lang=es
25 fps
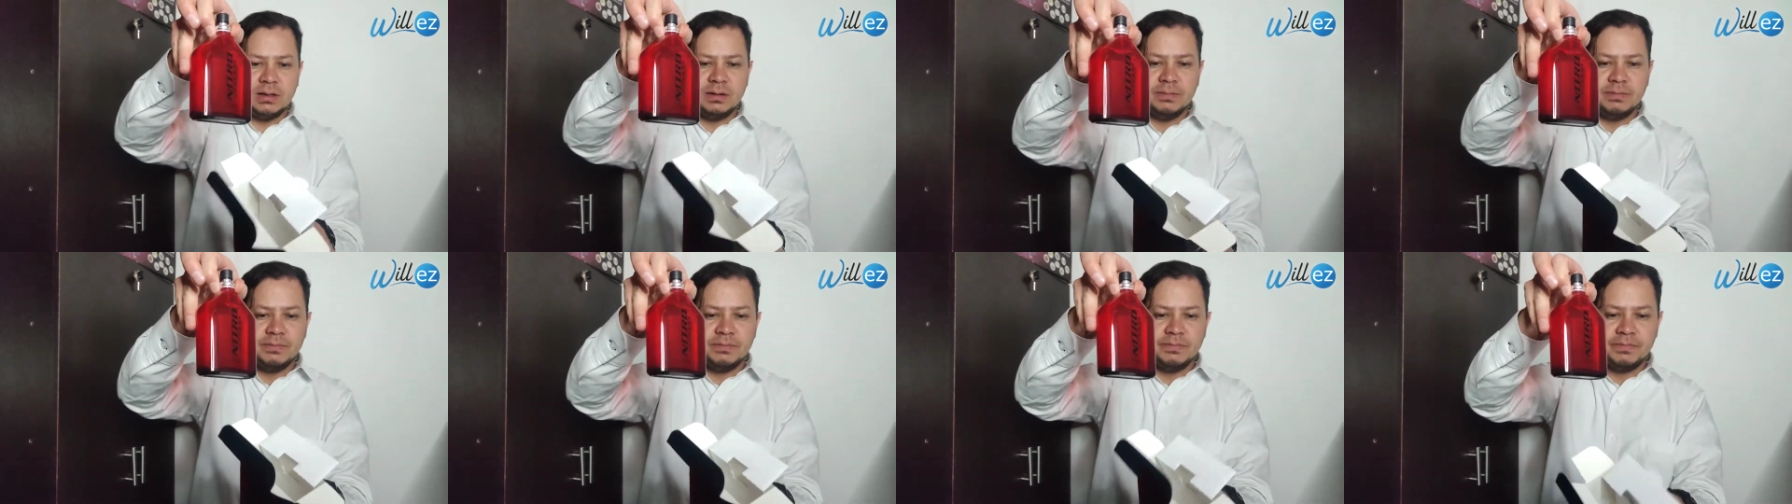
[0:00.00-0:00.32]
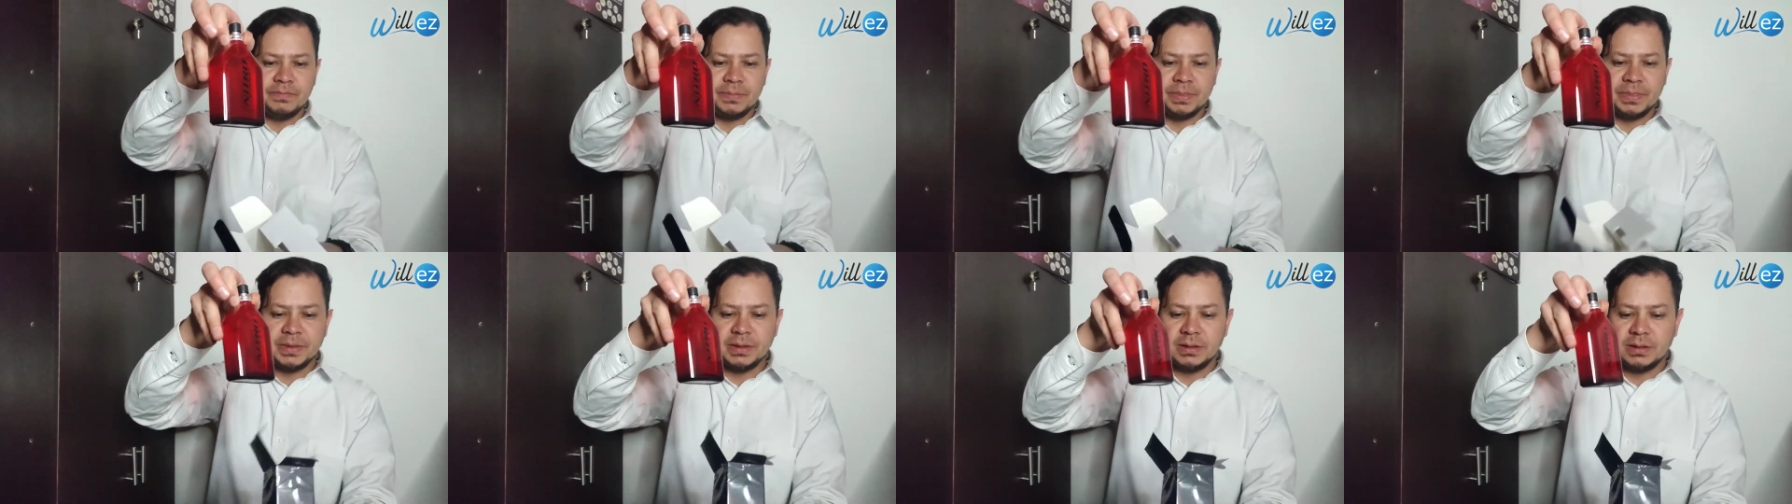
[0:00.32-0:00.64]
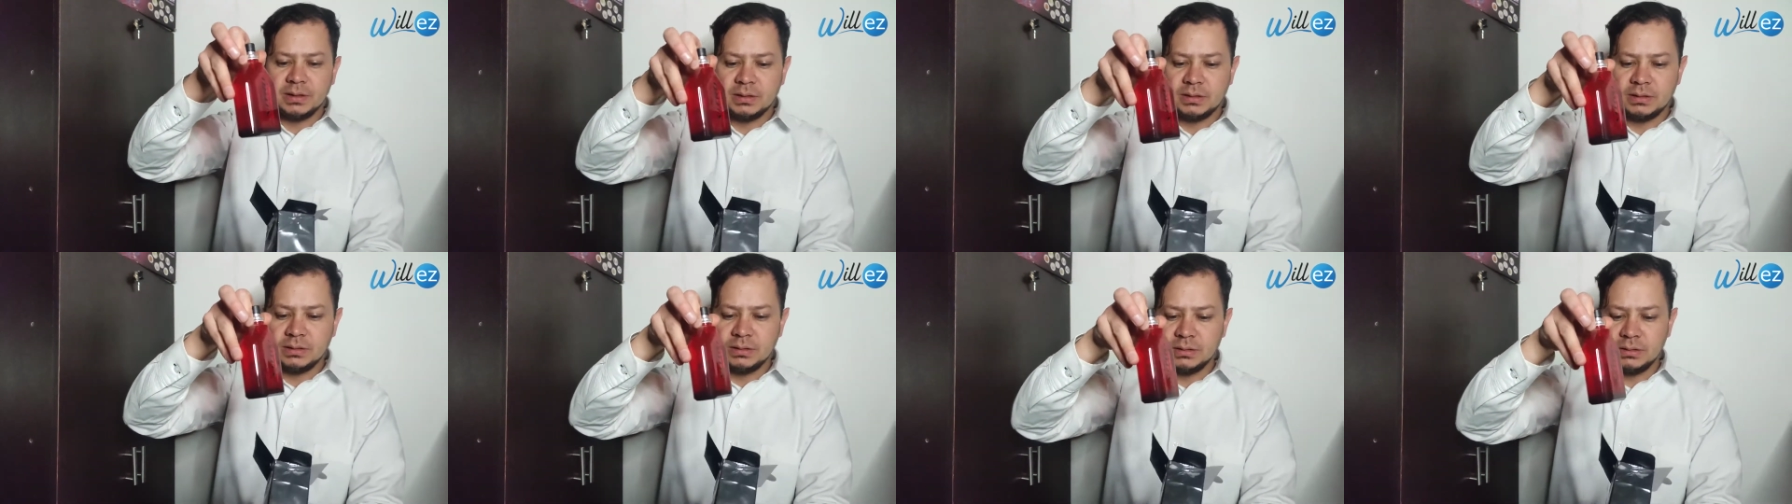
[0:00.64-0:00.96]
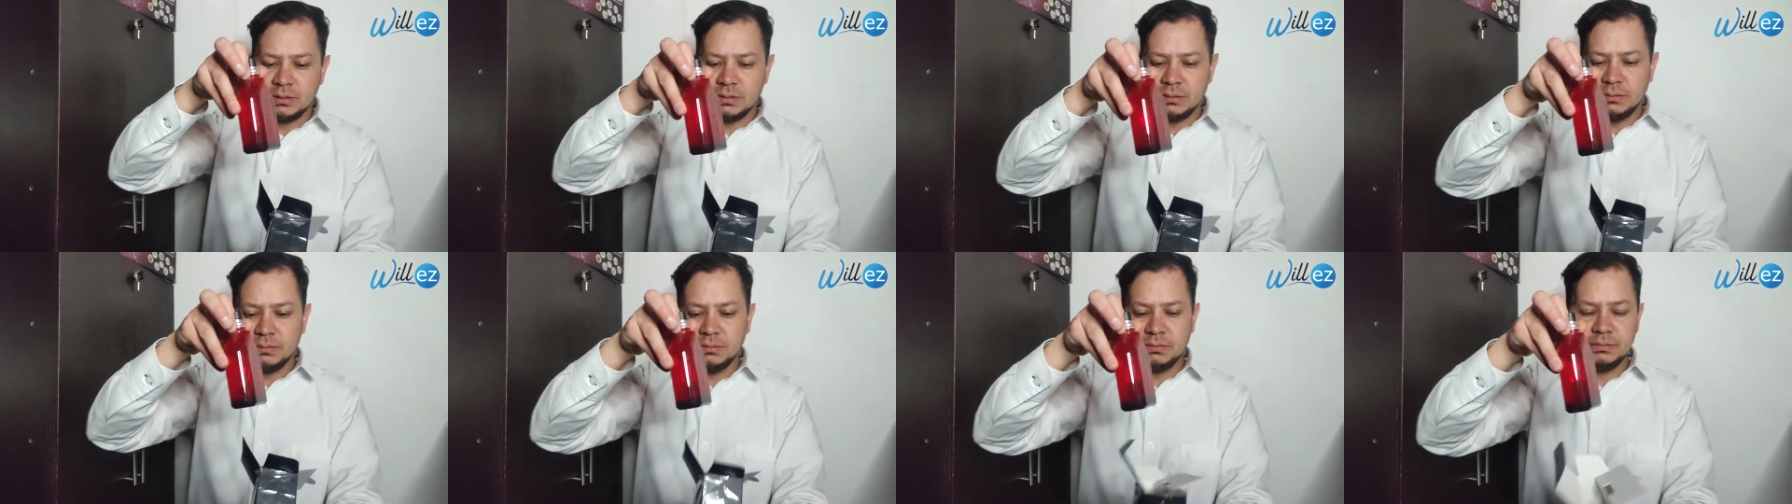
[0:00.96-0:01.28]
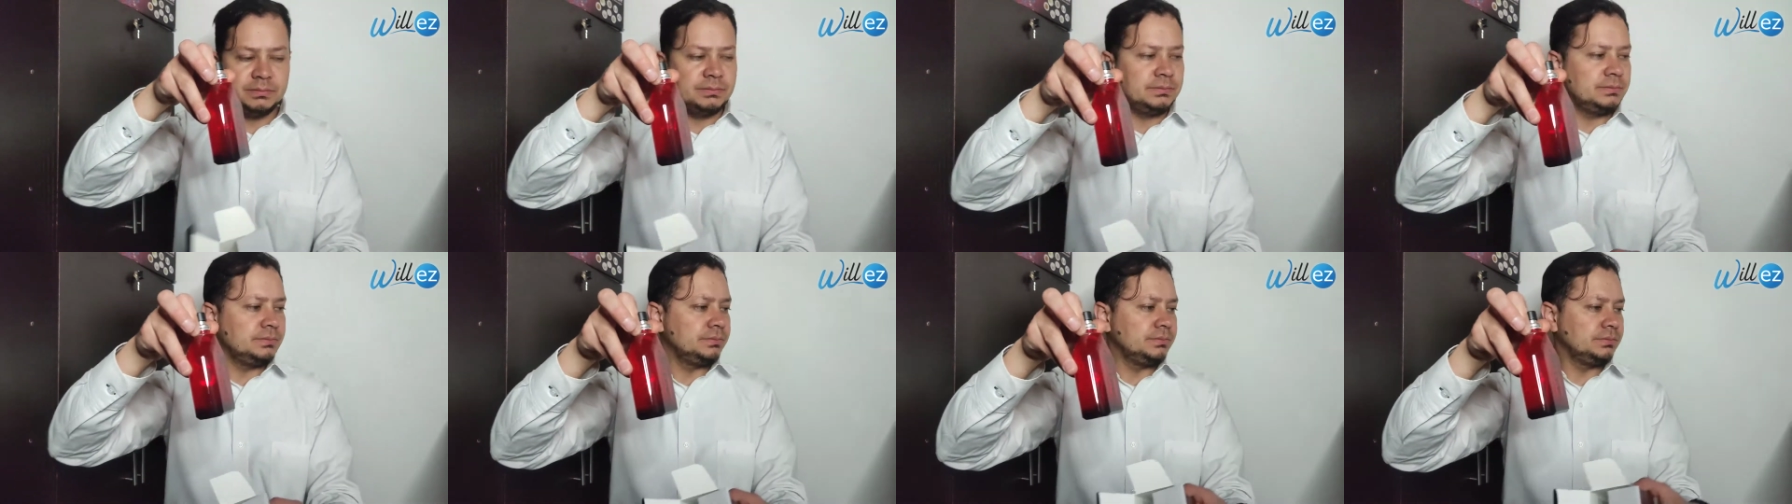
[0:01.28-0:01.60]

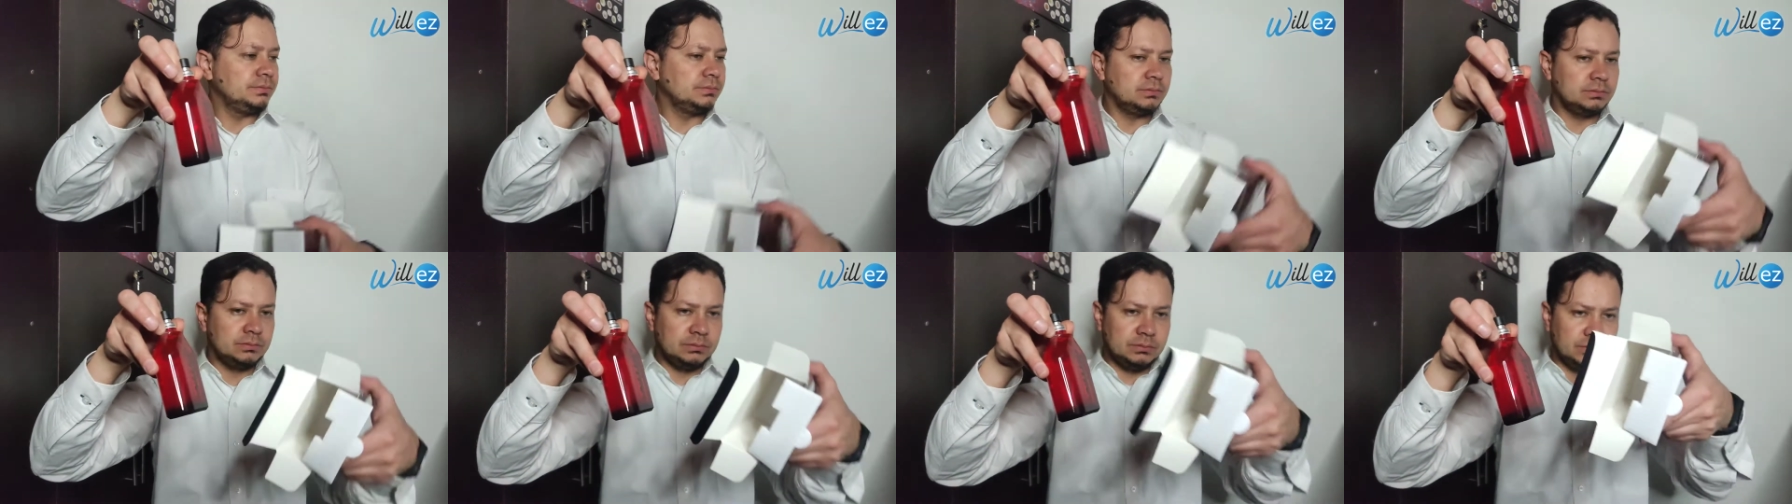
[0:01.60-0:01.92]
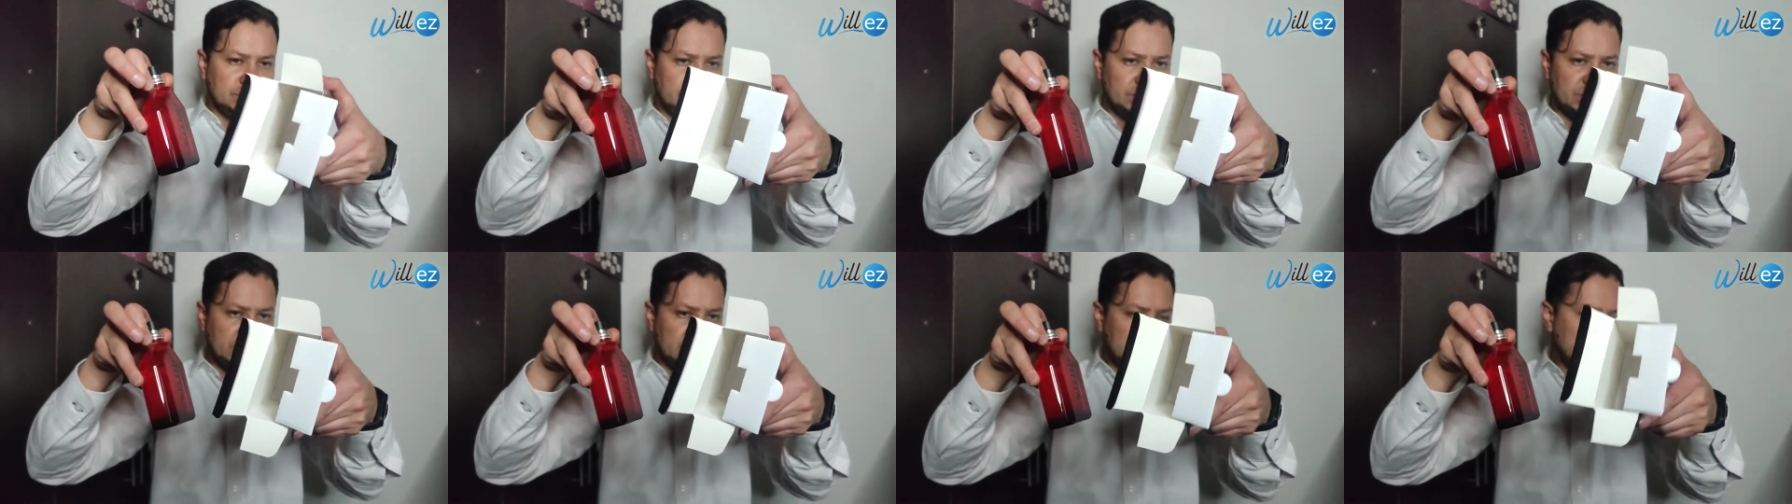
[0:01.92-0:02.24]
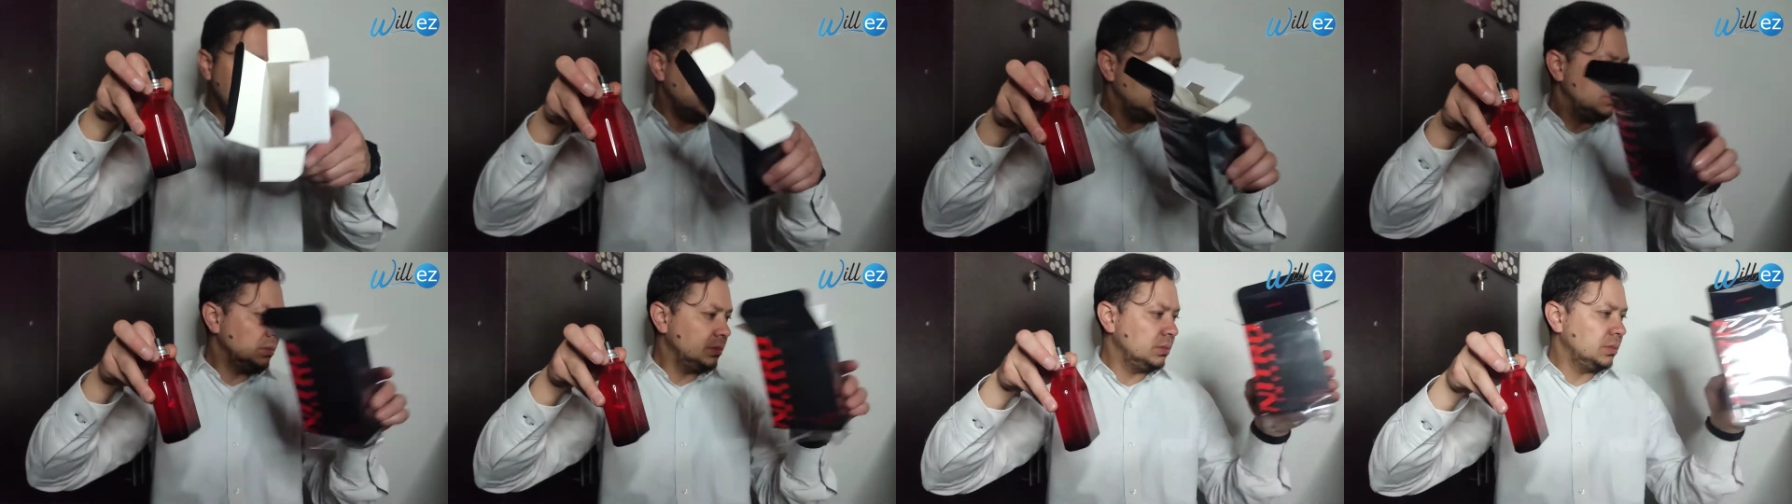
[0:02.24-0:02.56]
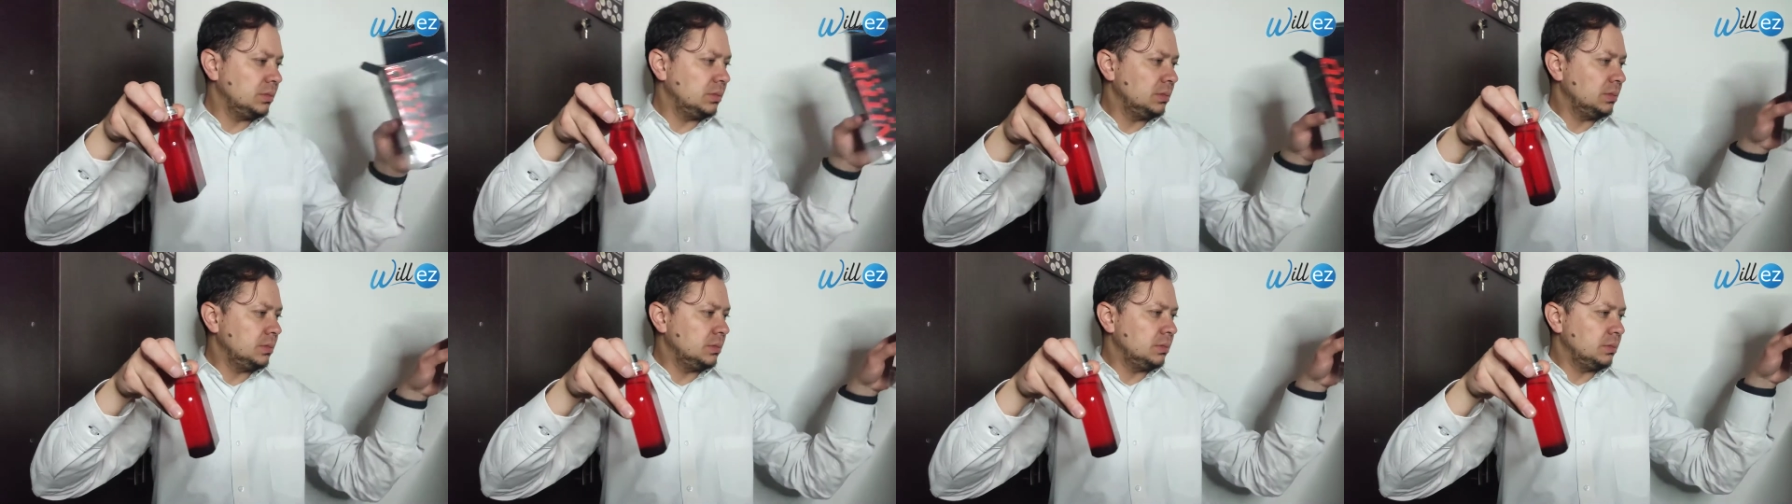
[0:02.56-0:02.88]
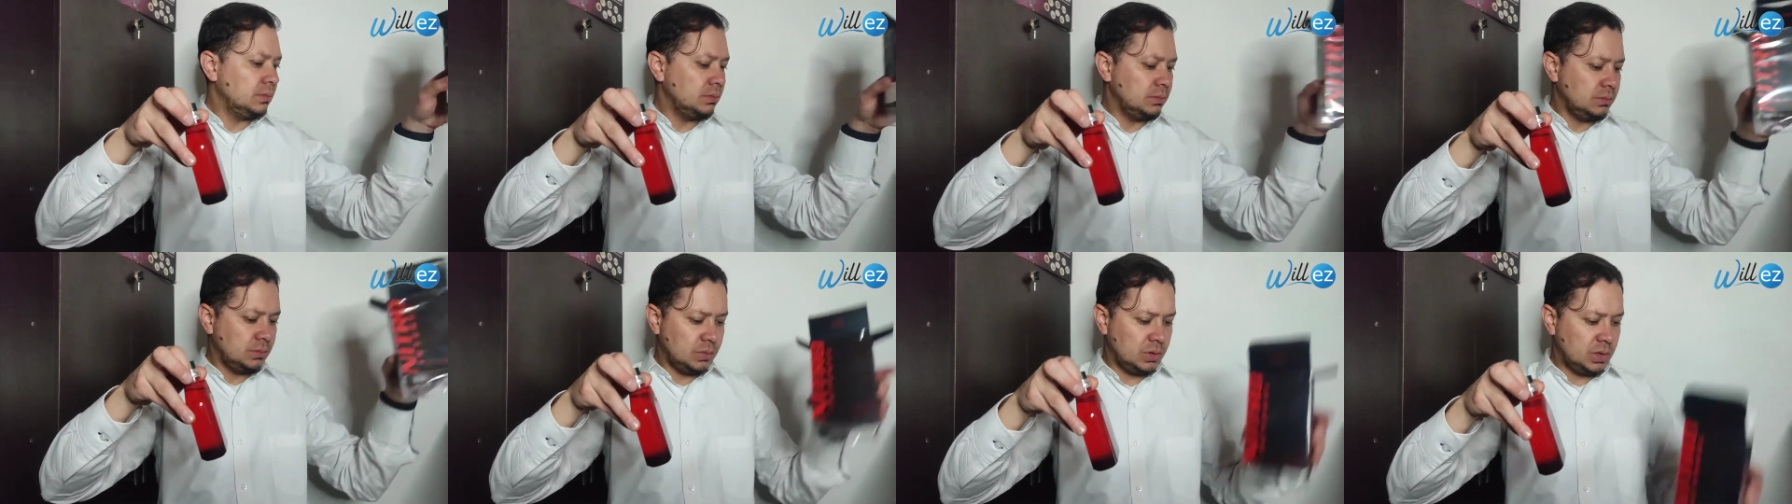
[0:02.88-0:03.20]

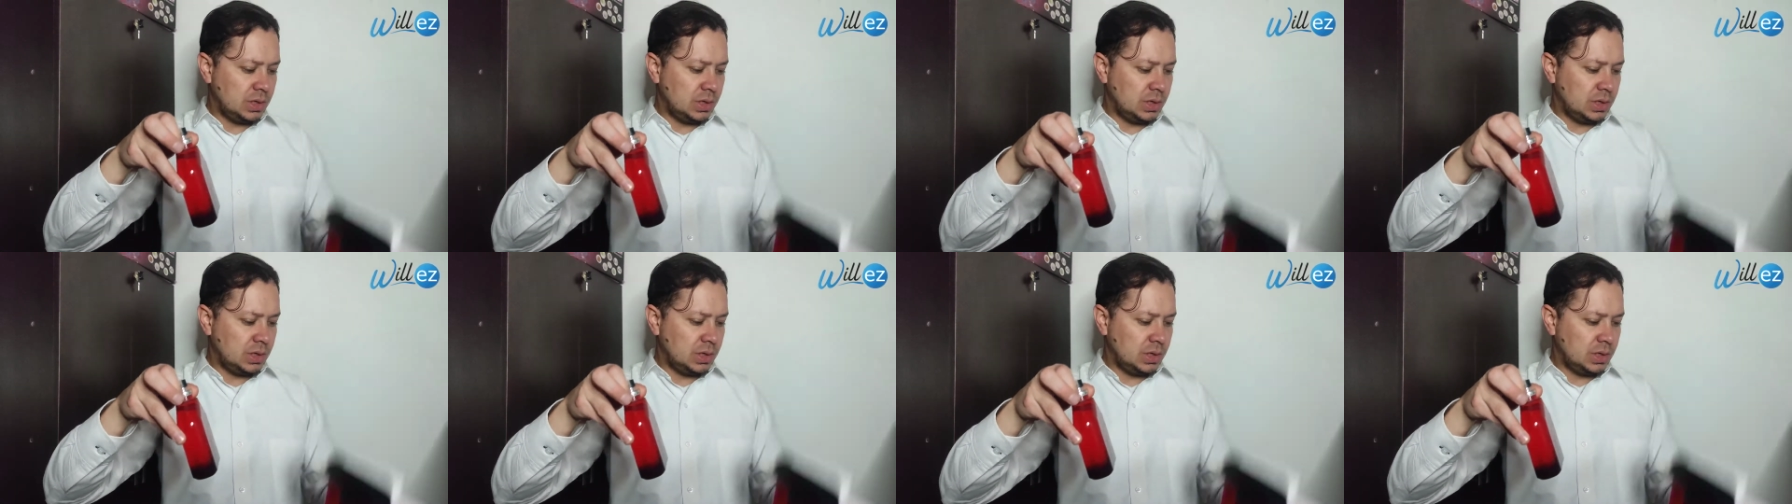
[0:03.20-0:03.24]
Voy